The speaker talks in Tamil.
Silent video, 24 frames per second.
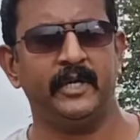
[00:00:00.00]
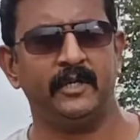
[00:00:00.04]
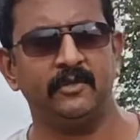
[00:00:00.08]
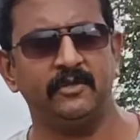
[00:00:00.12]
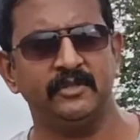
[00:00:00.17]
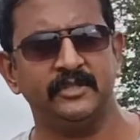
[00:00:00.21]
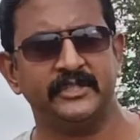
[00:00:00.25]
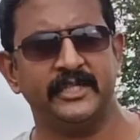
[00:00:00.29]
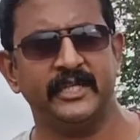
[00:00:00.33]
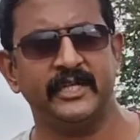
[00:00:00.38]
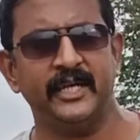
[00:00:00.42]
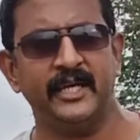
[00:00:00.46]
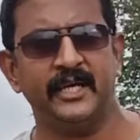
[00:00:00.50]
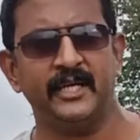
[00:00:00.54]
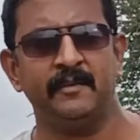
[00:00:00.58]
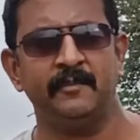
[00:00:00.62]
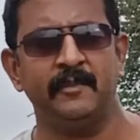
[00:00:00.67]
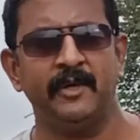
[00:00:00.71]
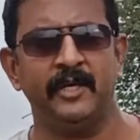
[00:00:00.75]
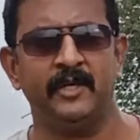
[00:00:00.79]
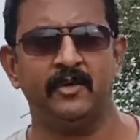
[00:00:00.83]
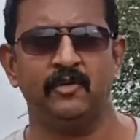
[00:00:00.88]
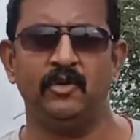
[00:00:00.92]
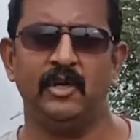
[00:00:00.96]
மாதிரி இருக்கும் ஸ்கிட் ஆகிற
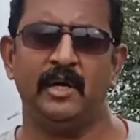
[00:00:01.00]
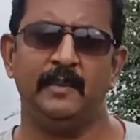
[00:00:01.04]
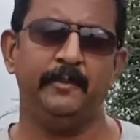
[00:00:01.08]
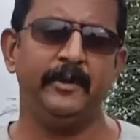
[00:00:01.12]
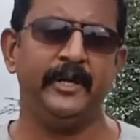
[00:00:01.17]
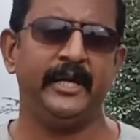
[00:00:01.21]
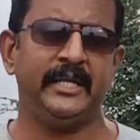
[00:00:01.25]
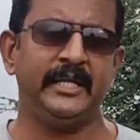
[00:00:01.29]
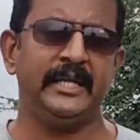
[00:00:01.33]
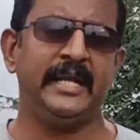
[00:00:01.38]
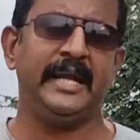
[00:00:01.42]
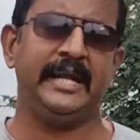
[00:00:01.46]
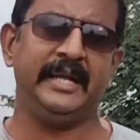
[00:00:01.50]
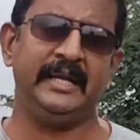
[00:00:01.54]
மாதிரி இருக்கும் அப்போ என்ன